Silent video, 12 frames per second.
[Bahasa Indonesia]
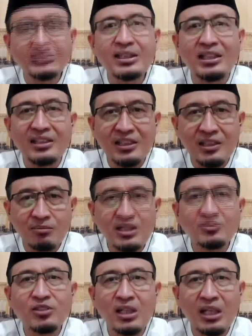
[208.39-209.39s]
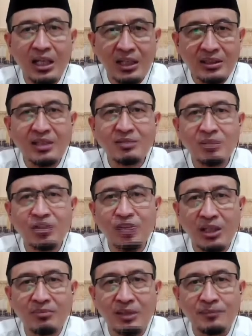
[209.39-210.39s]
dan kemaslahatan
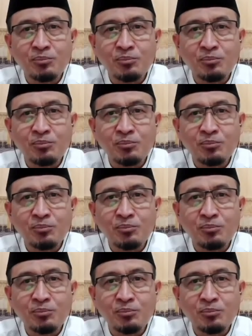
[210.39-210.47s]
bersama.